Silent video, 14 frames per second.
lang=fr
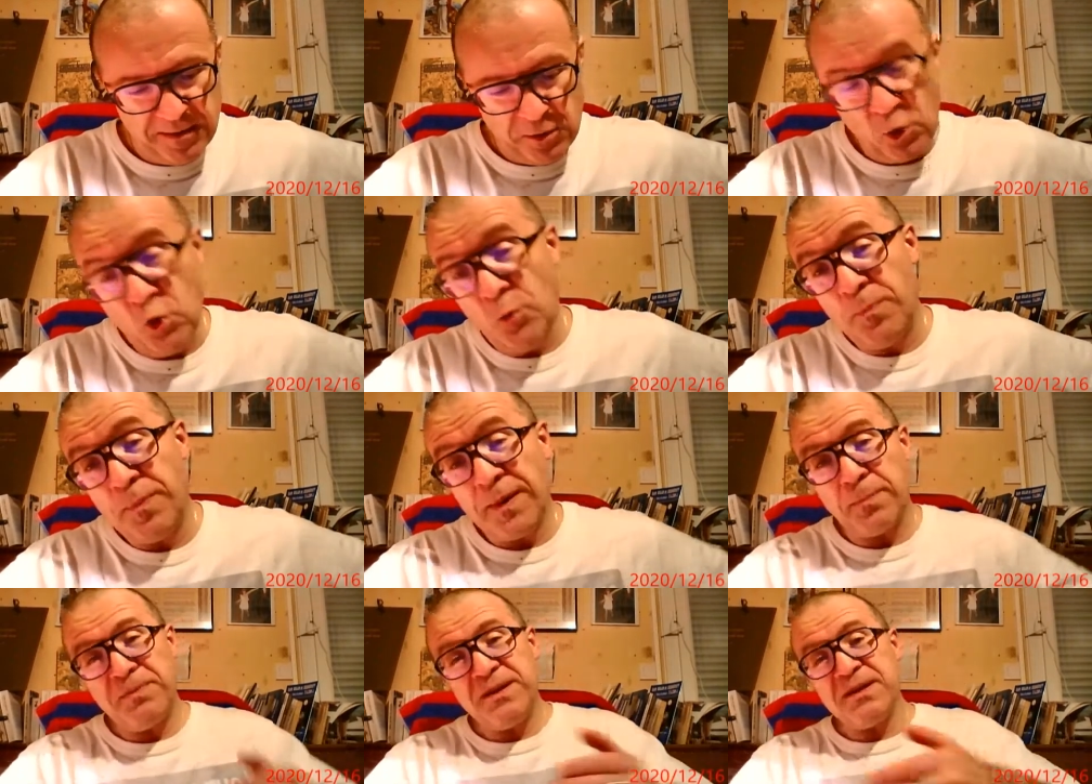Le
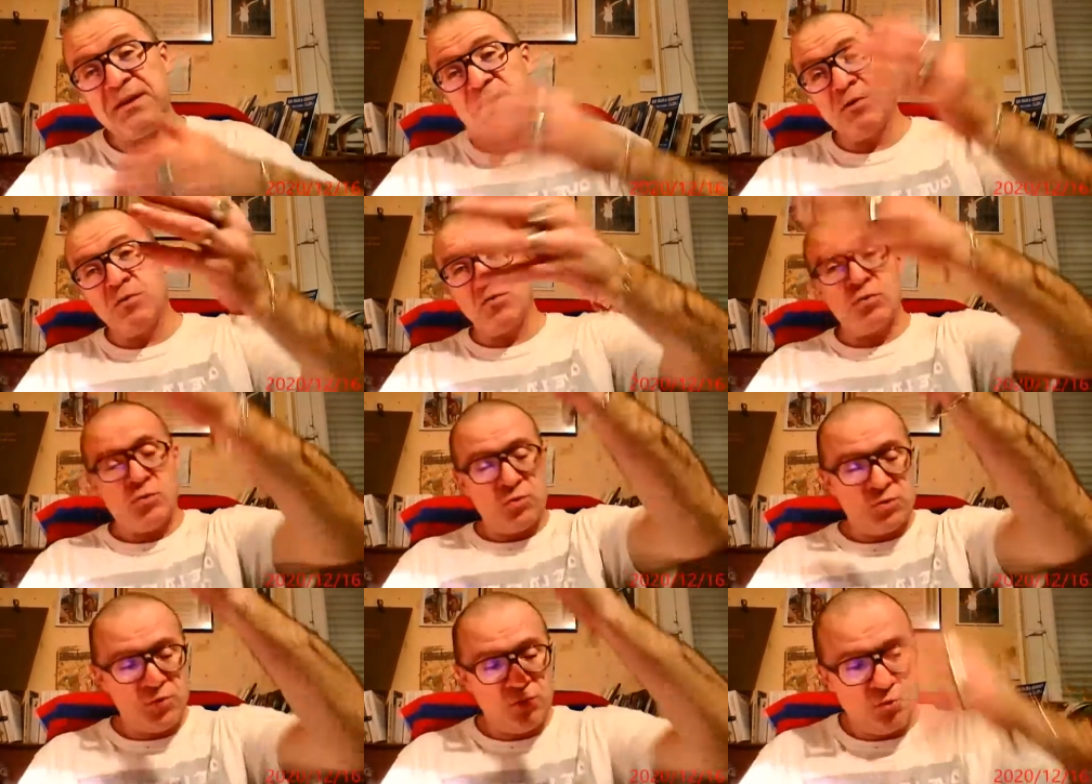Perpignan
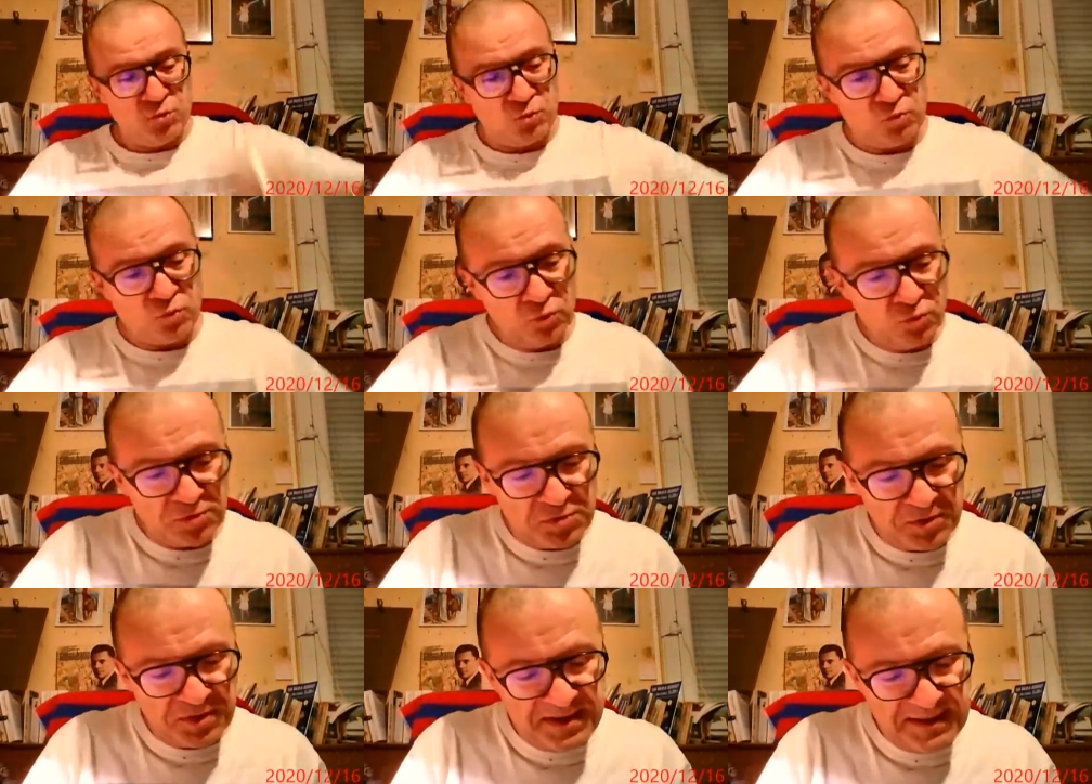au-dessus de
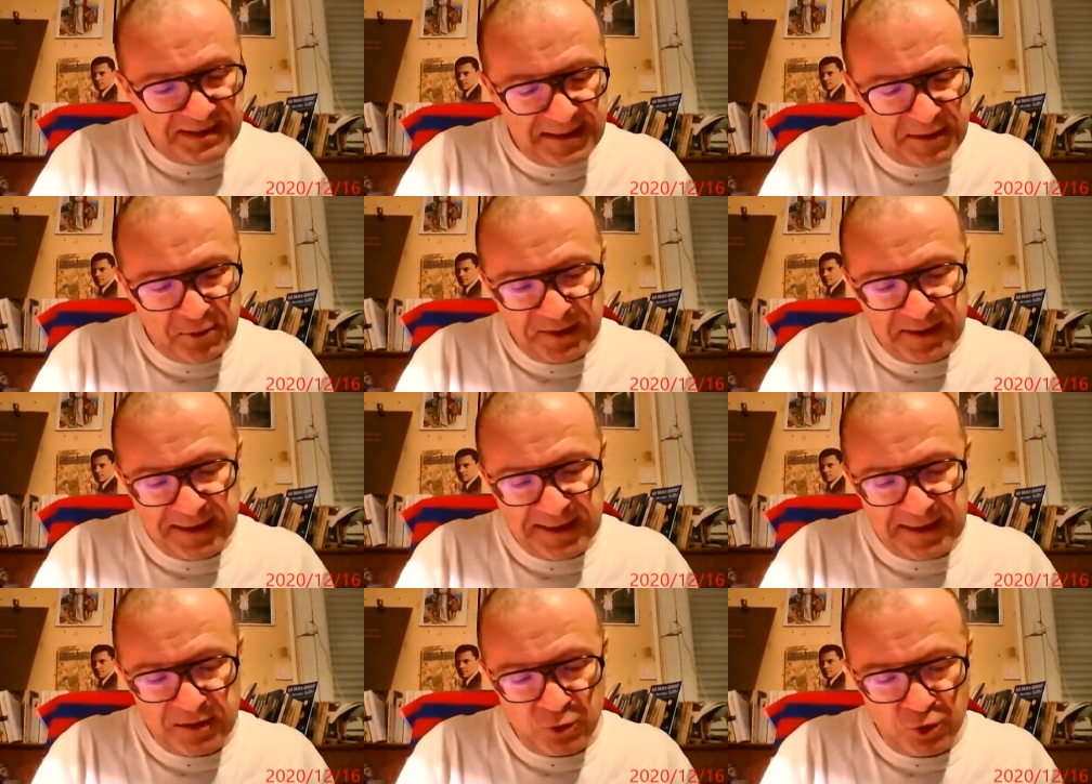Toulouse quitta le
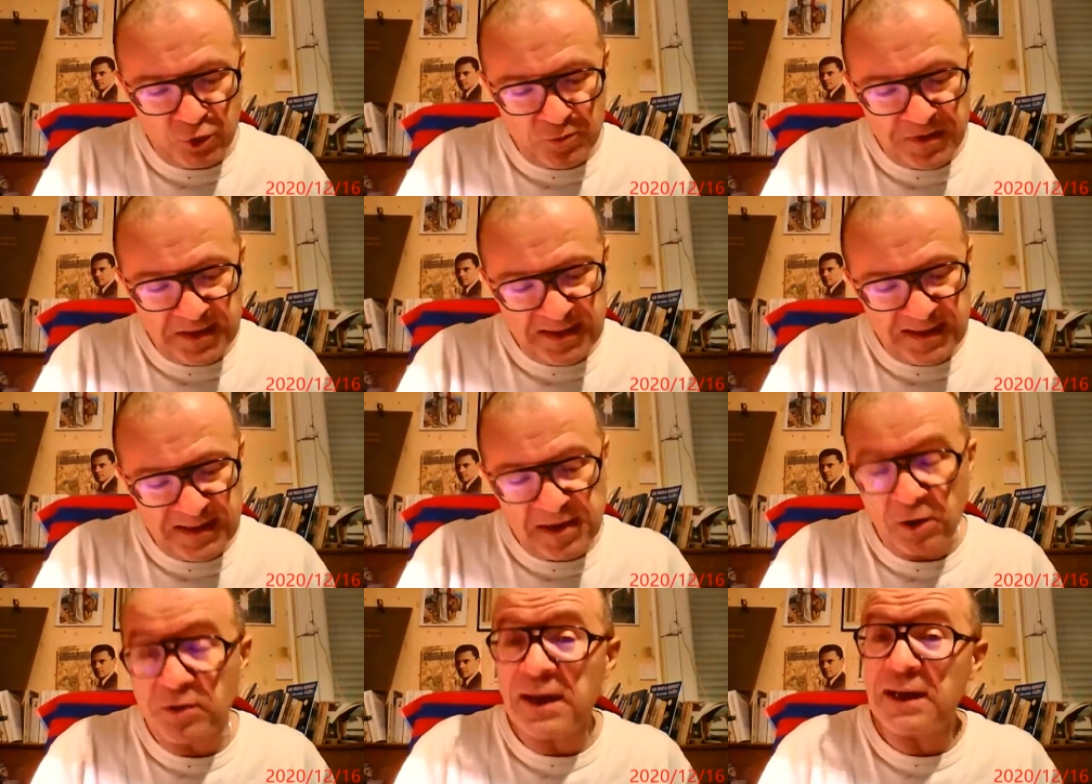canal du Midi et
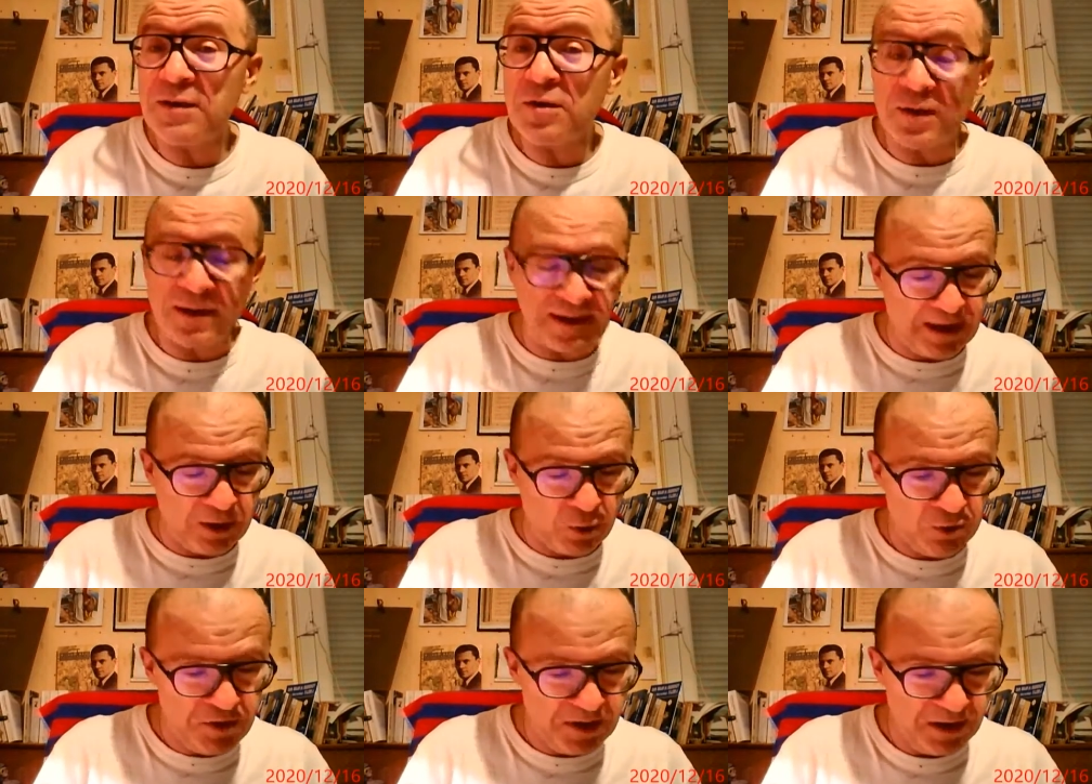entra dans la
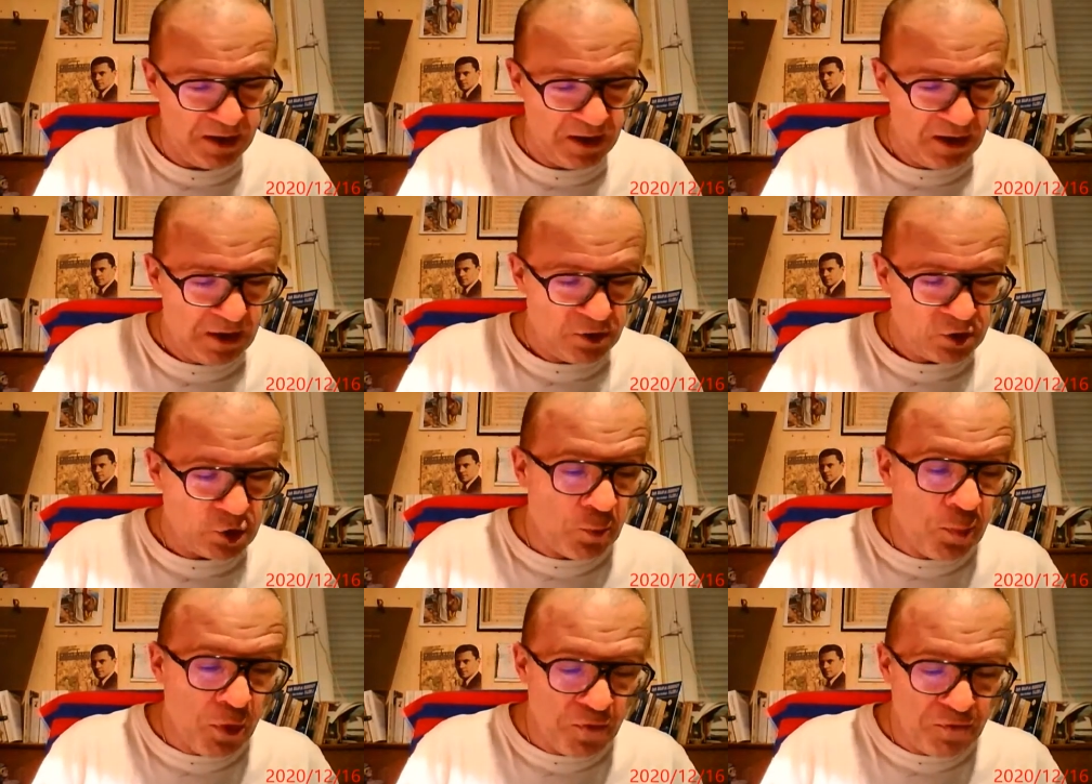Garonne, ce
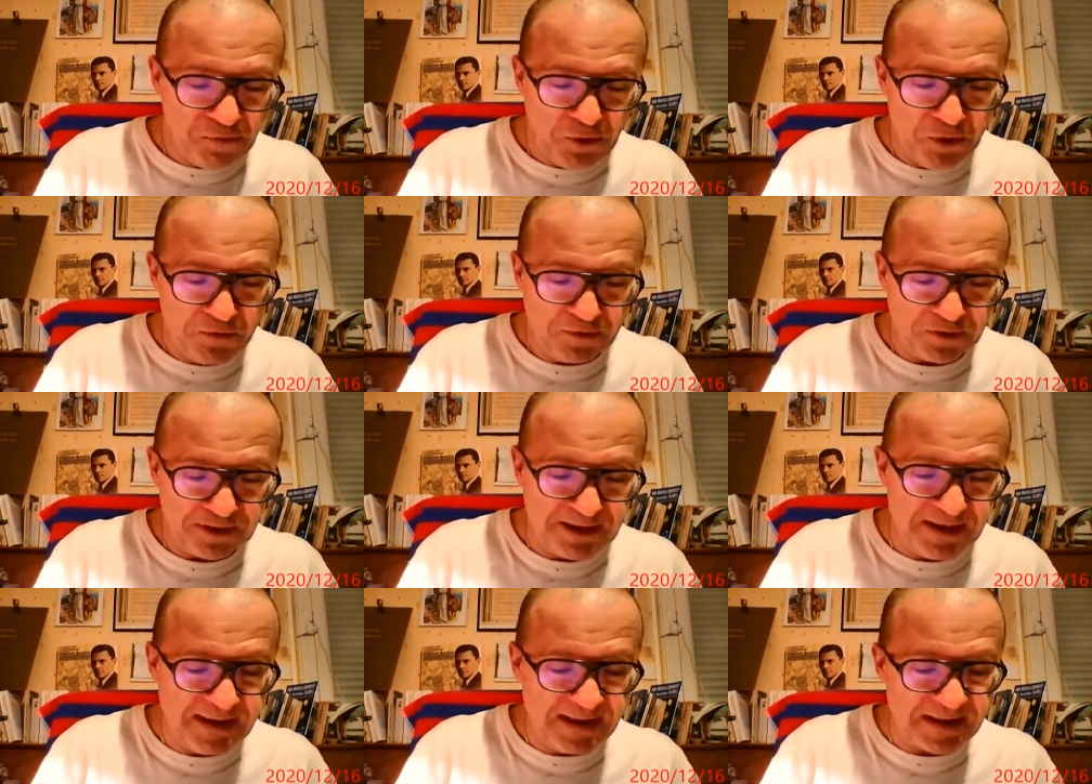beau fleuve
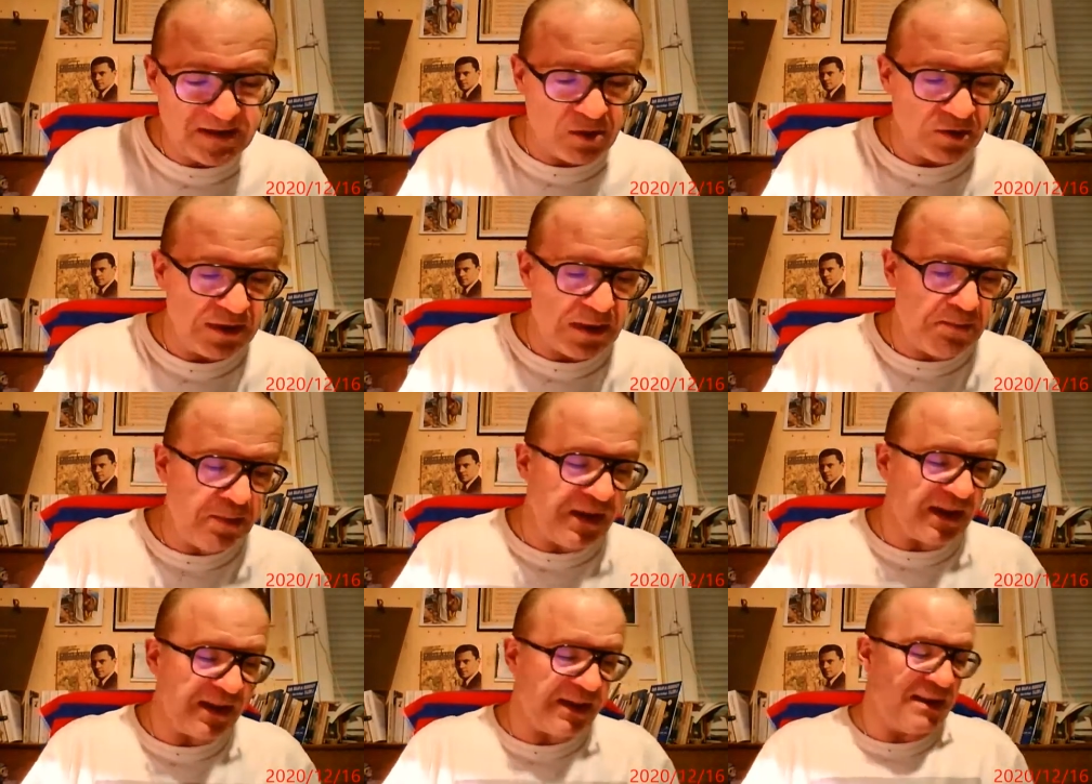qui descend des
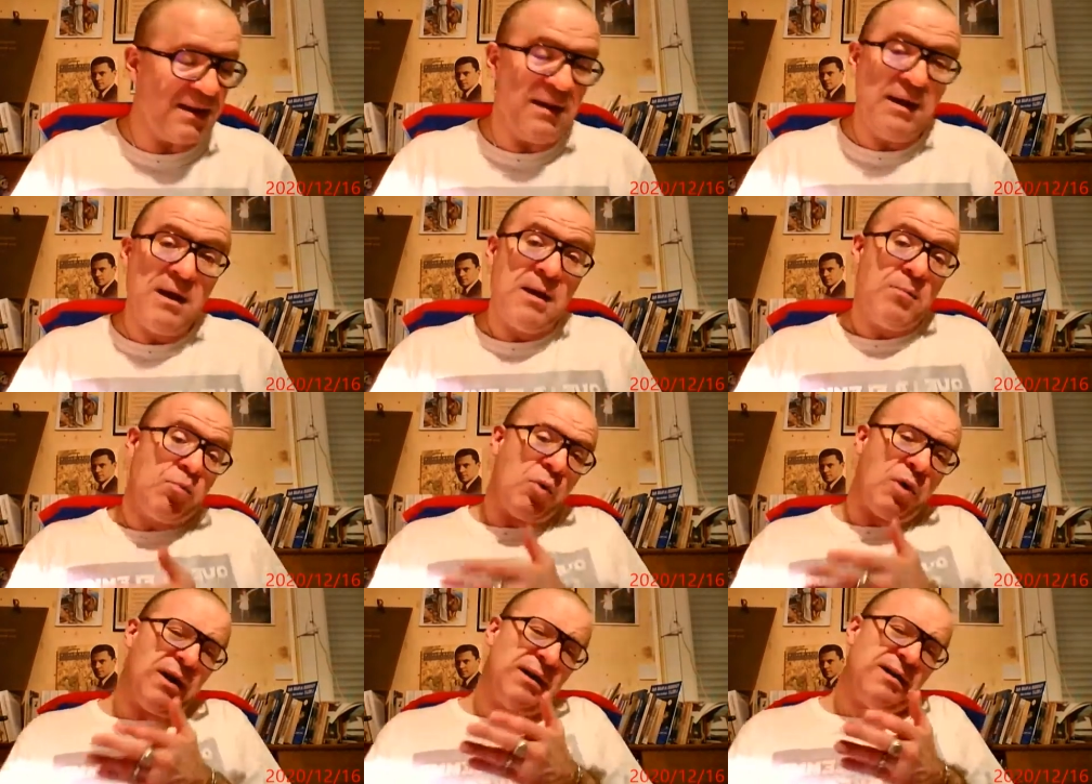Pyrénées
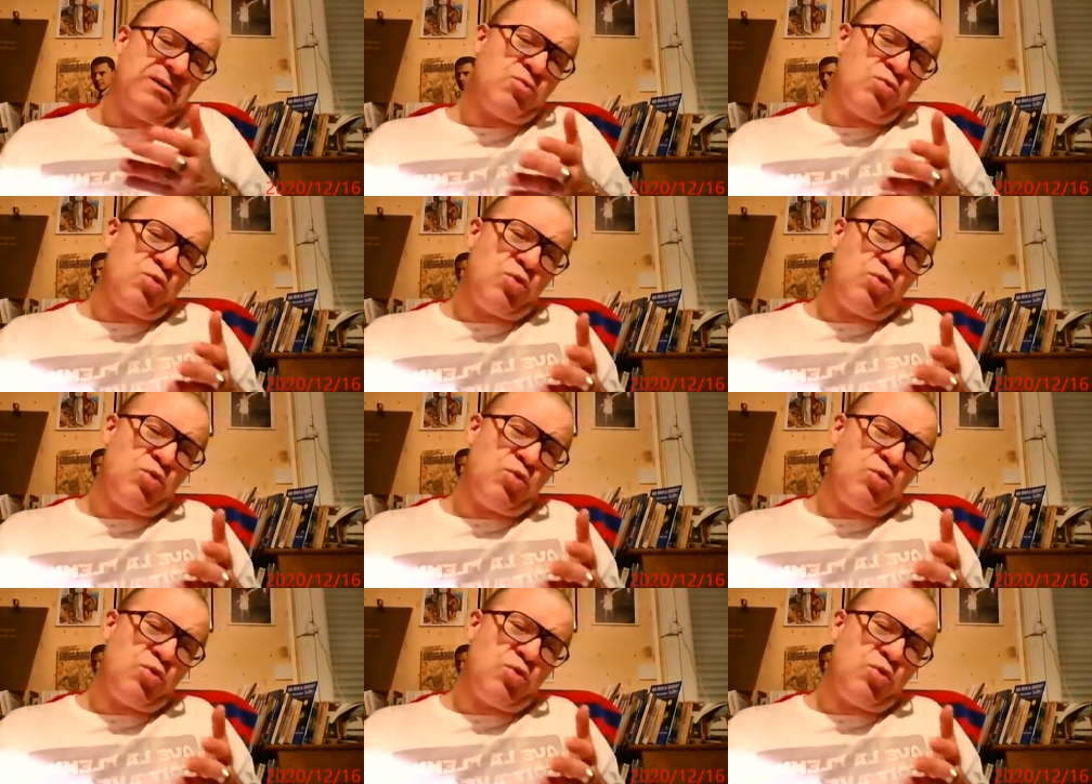pour aller se